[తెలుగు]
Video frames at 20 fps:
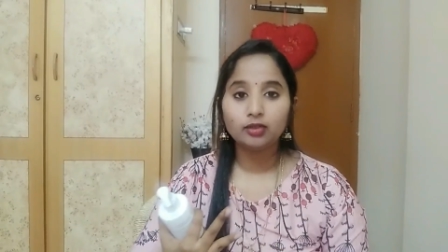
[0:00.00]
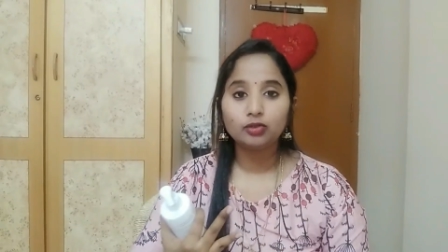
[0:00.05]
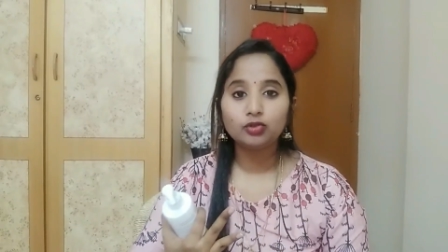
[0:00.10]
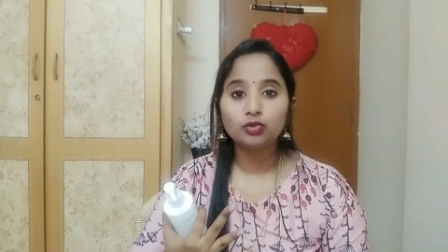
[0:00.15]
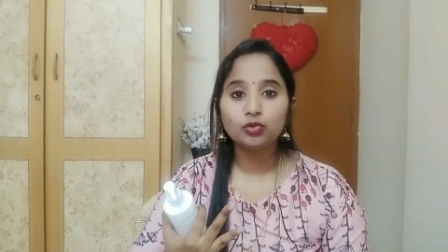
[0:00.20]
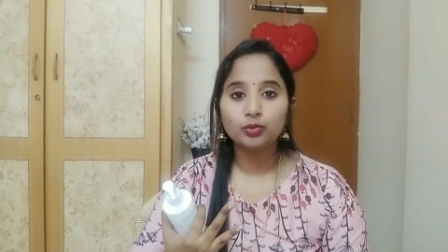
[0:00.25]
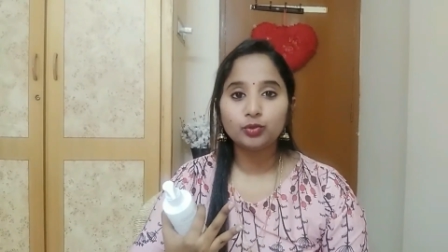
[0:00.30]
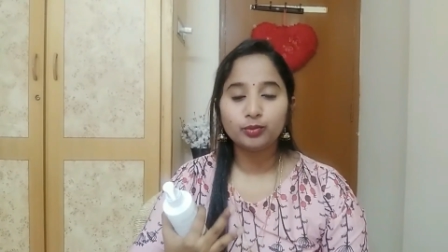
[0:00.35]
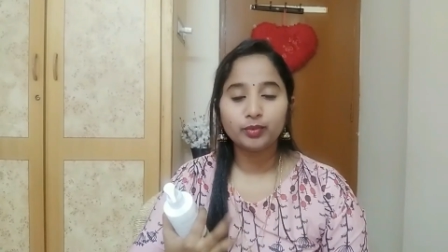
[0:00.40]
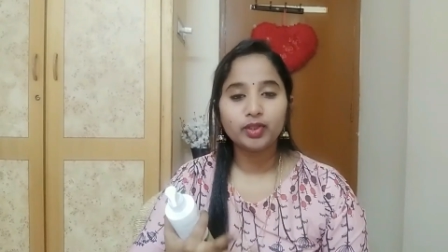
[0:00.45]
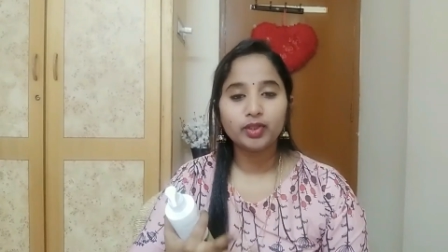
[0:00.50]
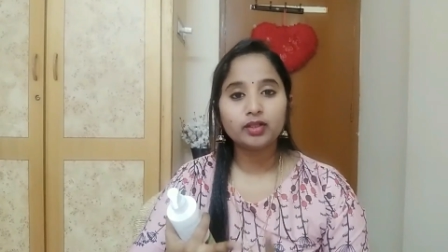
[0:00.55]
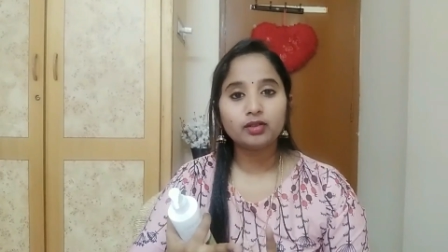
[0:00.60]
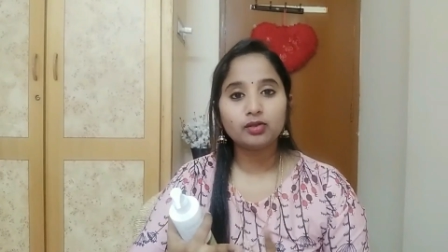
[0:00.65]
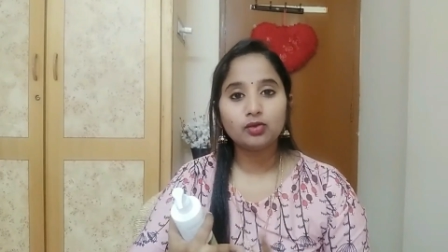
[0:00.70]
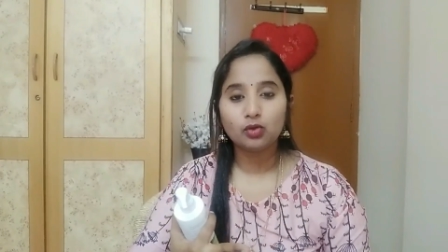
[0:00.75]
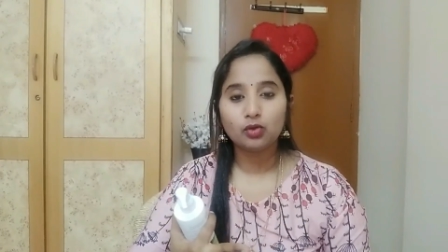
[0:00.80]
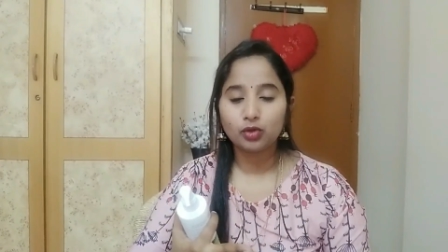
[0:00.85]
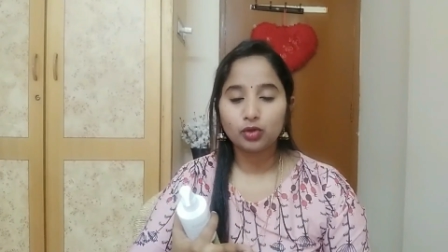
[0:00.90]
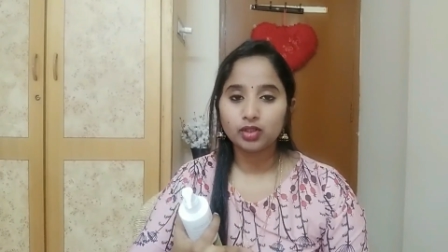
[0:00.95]
కుకుంబర్
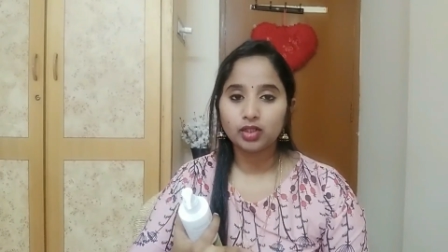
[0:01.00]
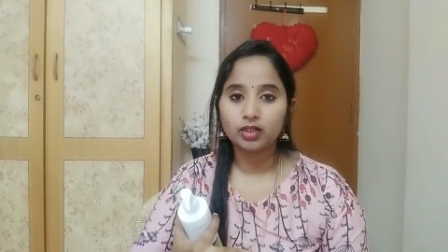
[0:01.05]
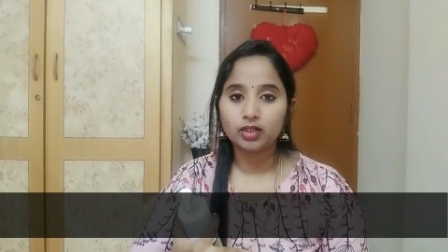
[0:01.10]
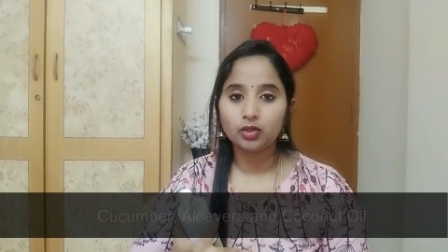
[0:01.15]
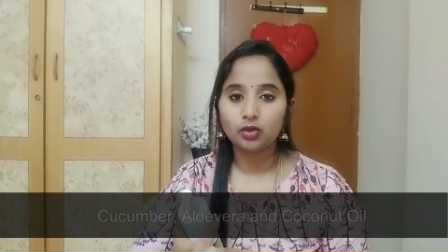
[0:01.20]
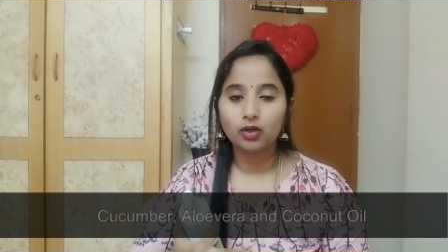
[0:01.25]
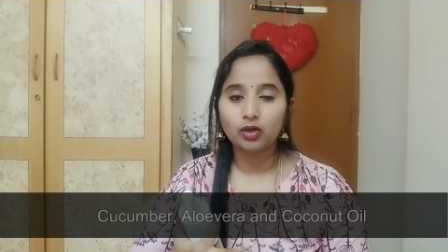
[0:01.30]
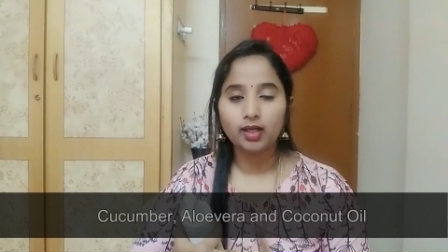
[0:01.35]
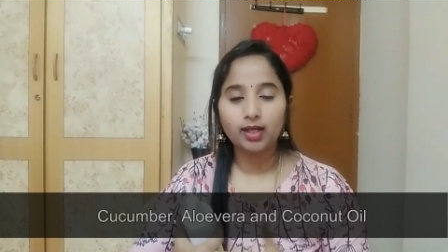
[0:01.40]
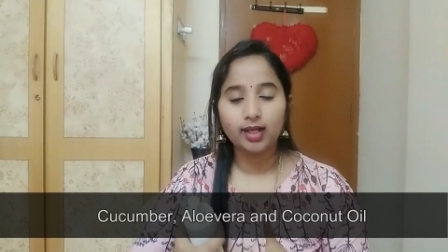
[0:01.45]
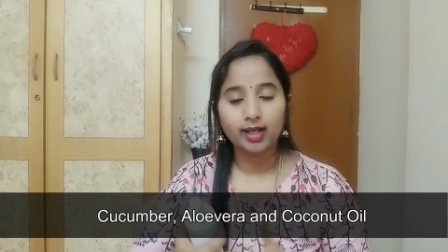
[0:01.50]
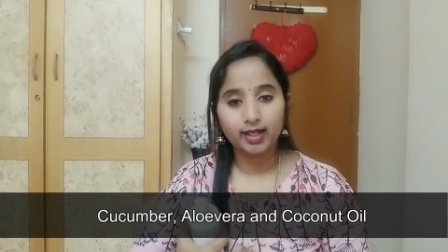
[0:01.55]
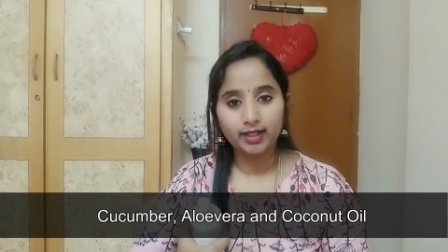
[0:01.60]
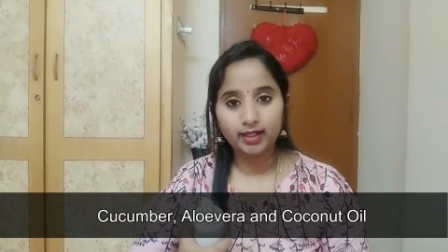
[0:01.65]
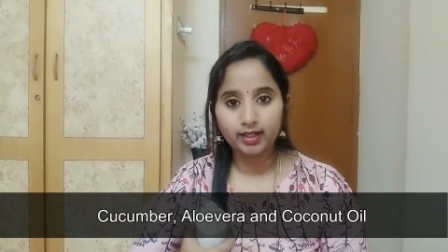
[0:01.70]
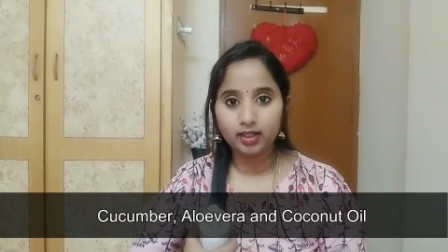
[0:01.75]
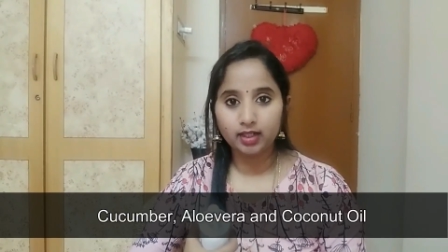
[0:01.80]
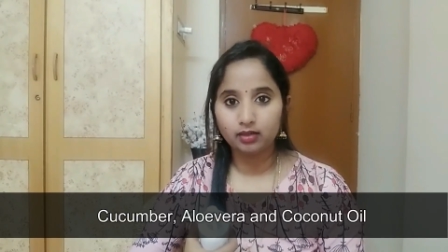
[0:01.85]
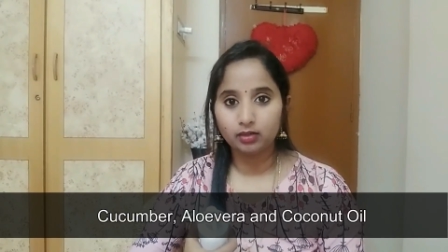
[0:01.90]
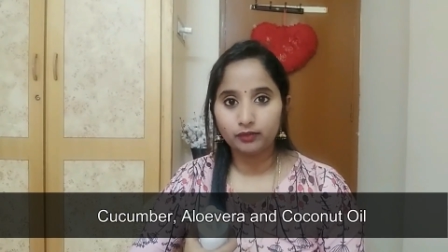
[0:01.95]
కోకోనట్ ఆయిల్
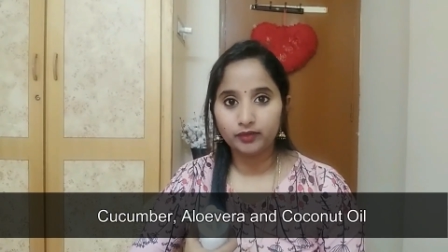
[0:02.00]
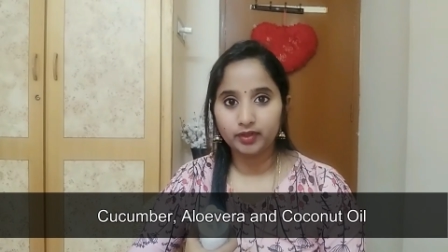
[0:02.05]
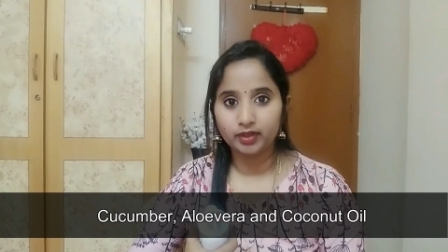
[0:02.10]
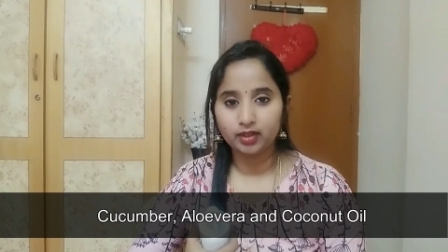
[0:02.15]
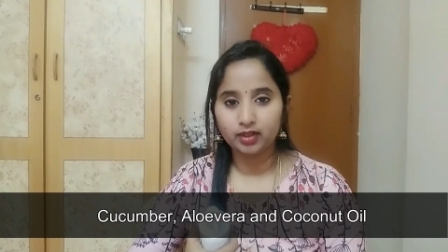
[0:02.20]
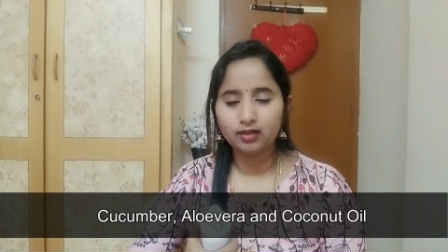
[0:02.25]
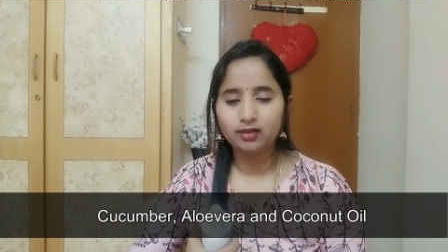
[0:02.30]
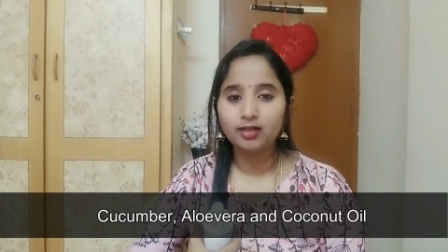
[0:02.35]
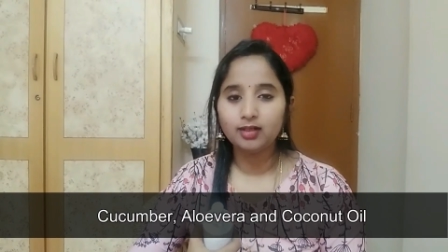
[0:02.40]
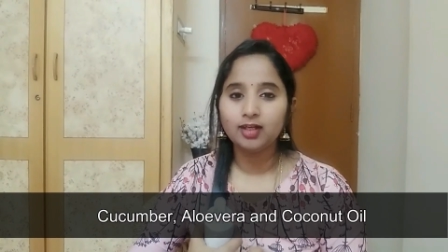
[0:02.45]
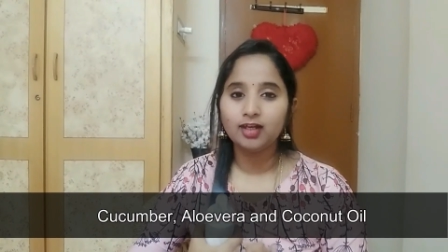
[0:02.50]
అండ్ అలోవెరా